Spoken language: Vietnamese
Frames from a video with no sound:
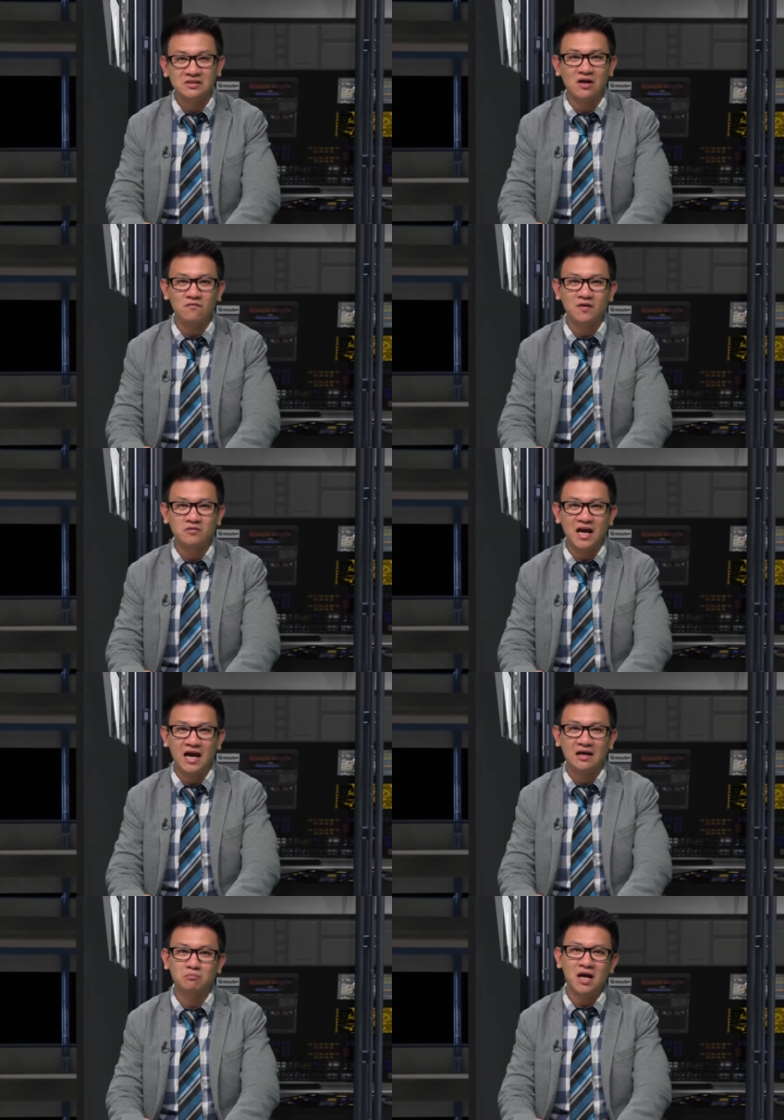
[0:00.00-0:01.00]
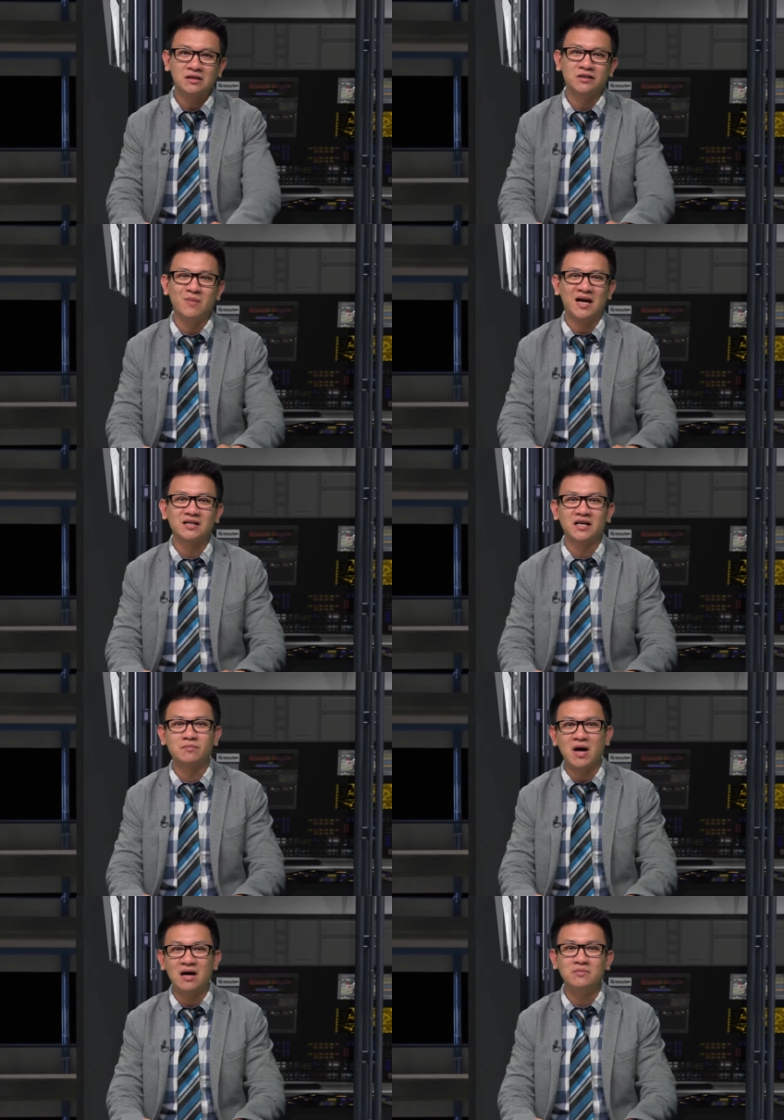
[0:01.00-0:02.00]
xông vào nhà bắt người bạn đời
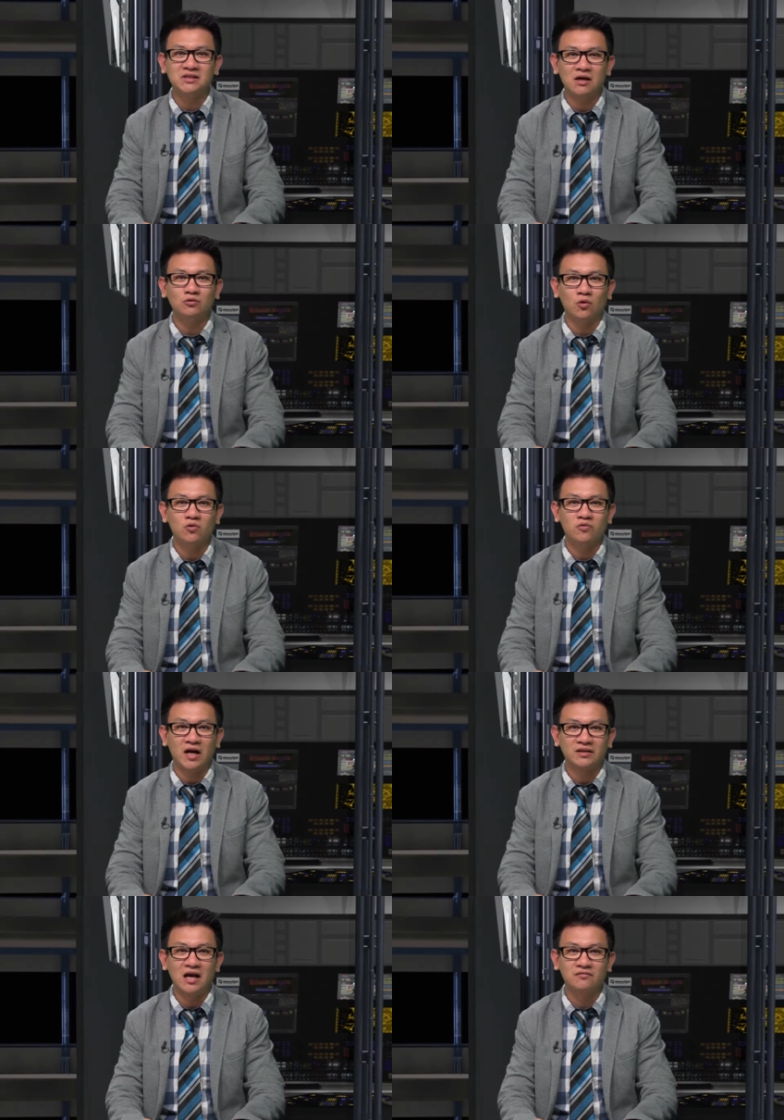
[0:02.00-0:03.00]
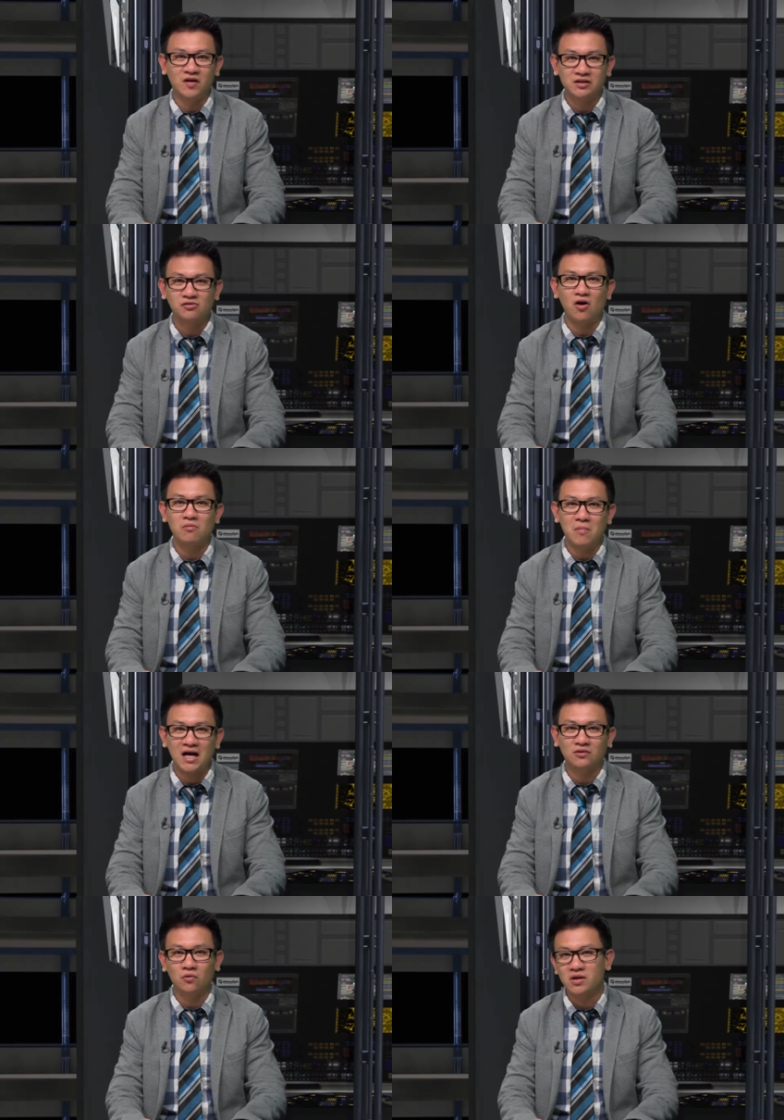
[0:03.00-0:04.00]
36 tuổi của nạn nhân và đứa con
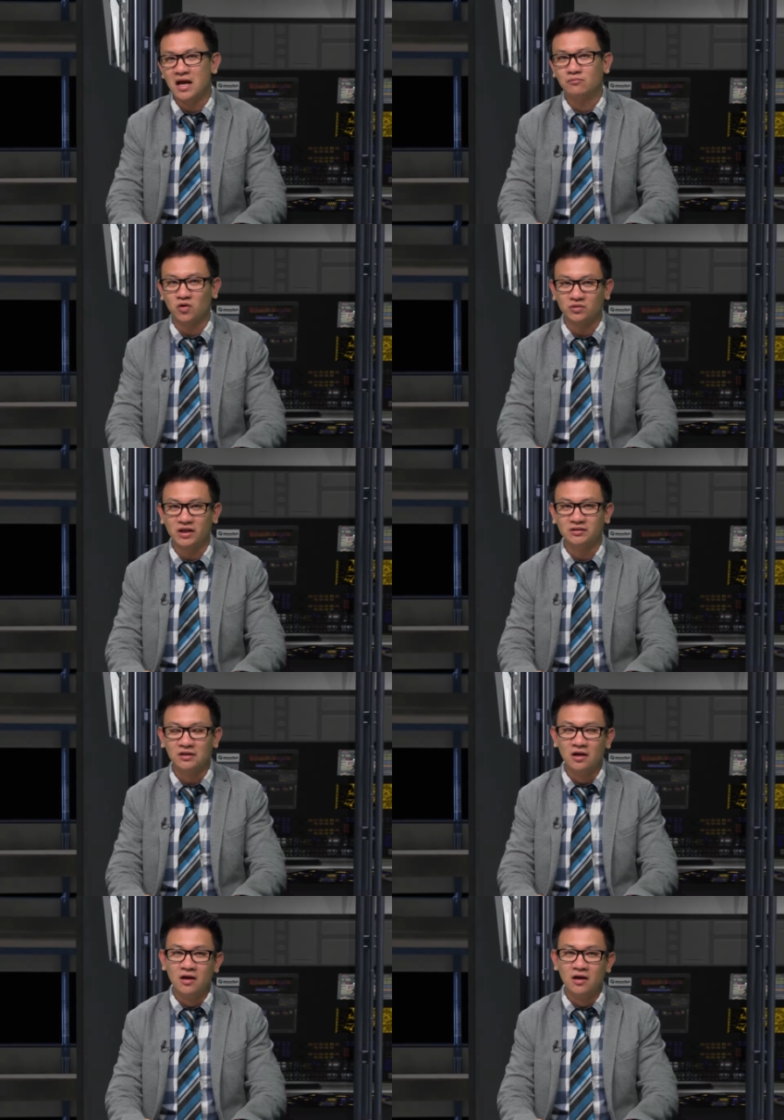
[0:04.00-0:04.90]
3 tuổi làm con tin.